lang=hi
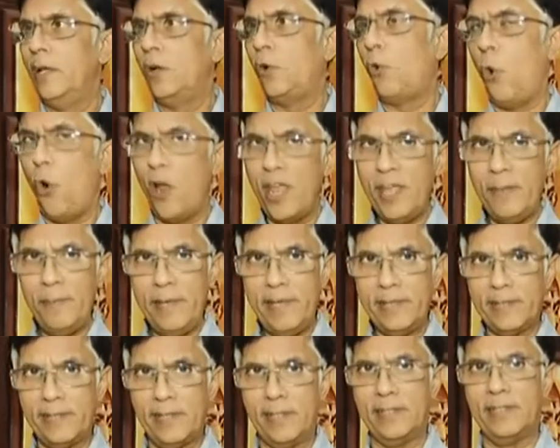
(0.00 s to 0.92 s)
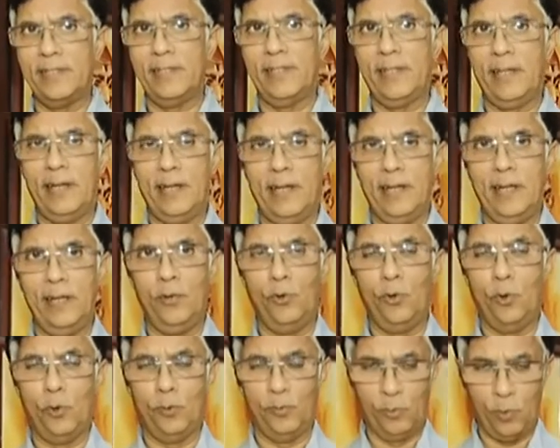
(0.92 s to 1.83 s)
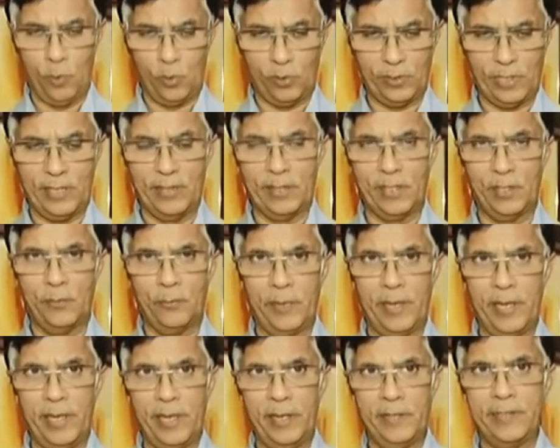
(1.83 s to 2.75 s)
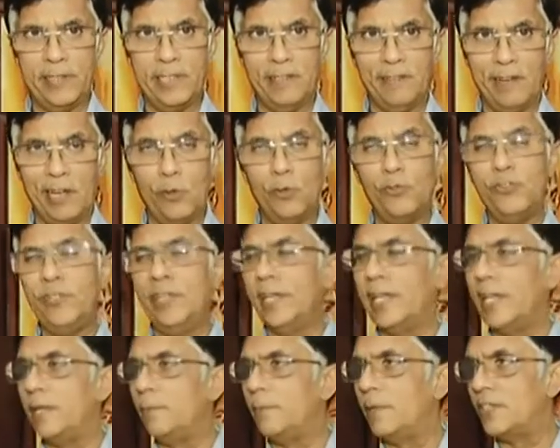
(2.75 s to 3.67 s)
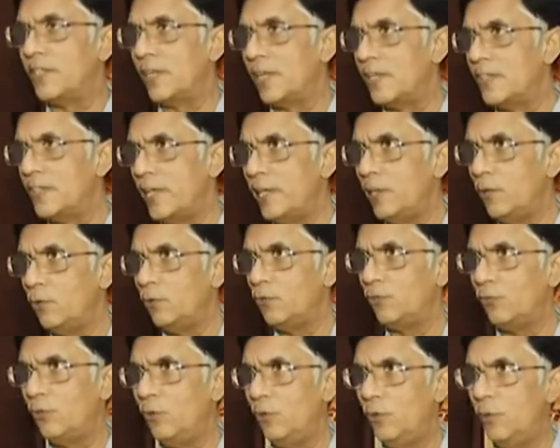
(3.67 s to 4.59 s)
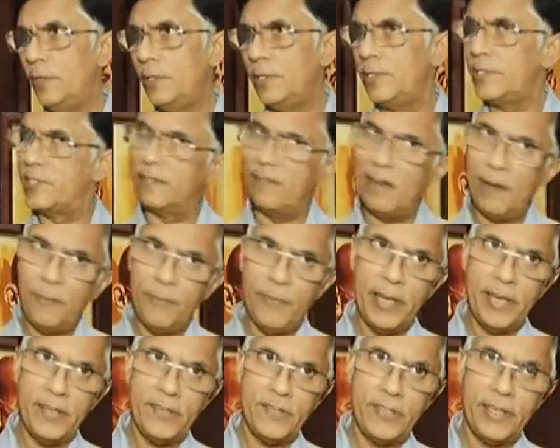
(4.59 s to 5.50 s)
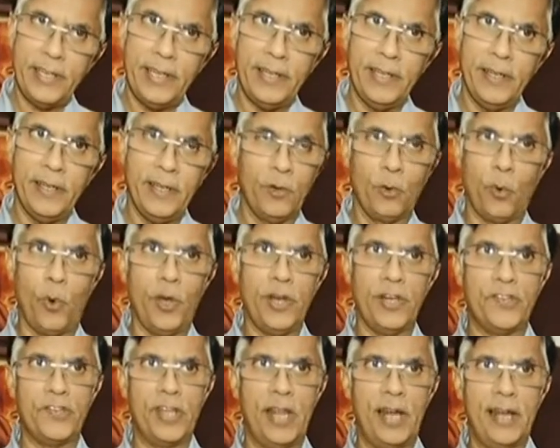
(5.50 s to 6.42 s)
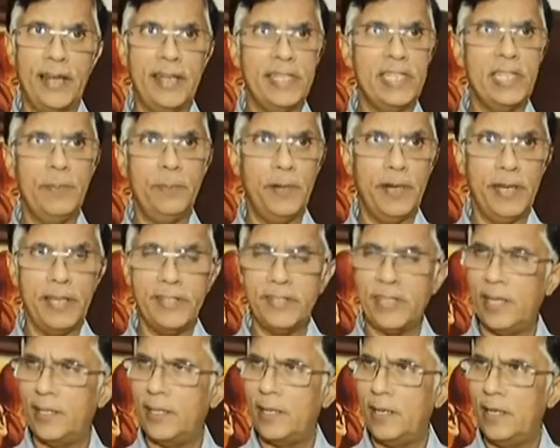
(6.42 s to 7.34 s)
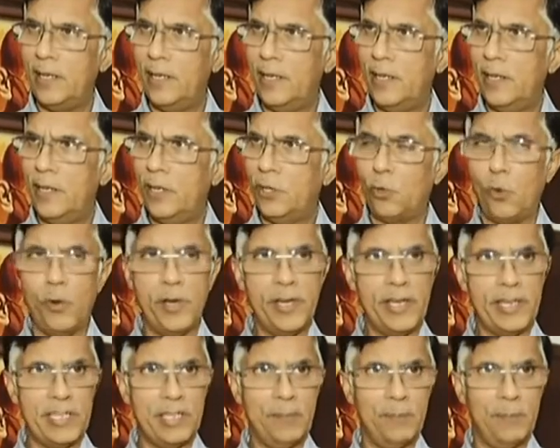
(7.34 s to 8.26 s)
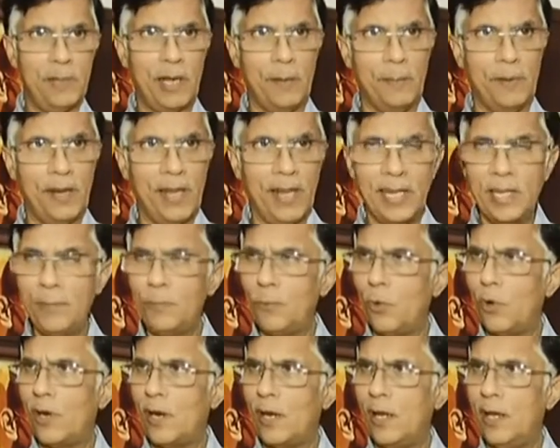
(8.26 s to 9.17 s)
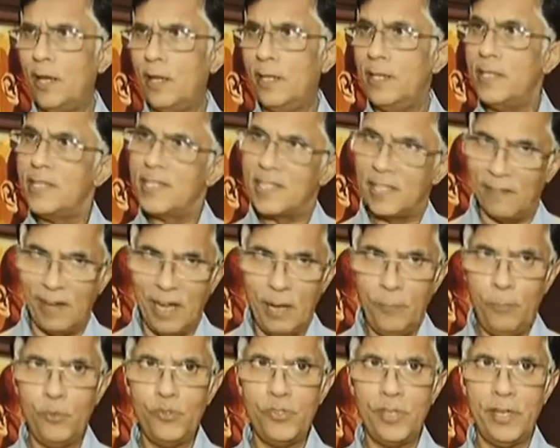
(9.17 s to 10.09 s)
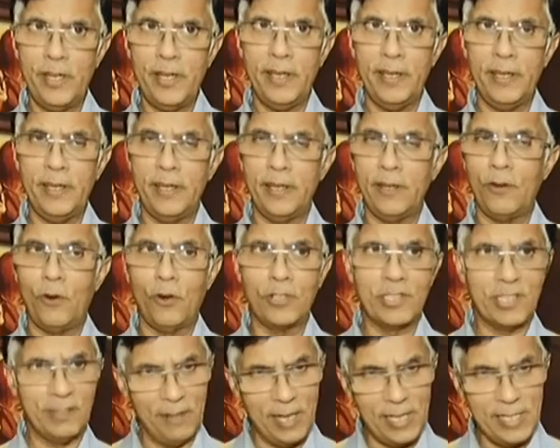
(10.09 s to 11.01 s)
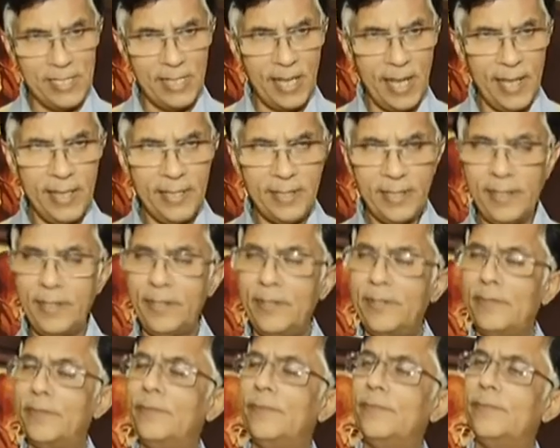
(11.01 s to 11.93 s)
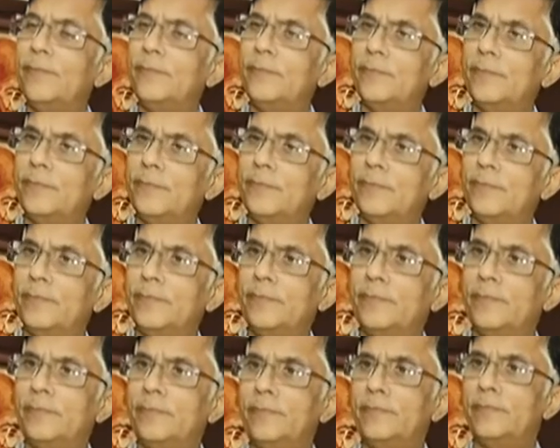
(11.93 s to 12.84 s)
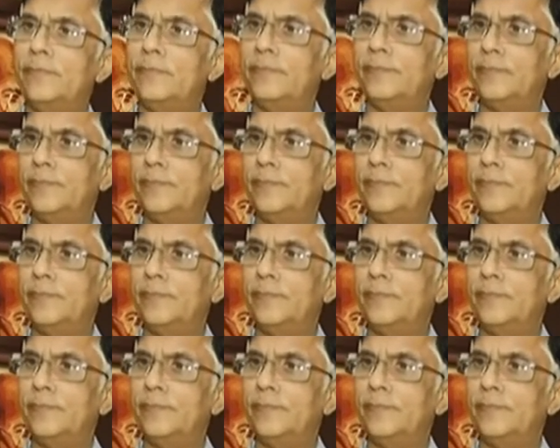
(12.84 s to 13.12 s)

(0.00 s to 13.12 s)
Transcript: कोई भी संस्था लो, लोकतंत्र में सवालों से नहीं बचना चाहिए उसको जवाब देने चाहिए कोई निशाना किसी पर नहीं साध रहा कोई किसी पर हमला नहीं बोल रहा सवाल पूछ रहे हैं और सवाल जायज़ हैं आज सवाल पूछे गए थे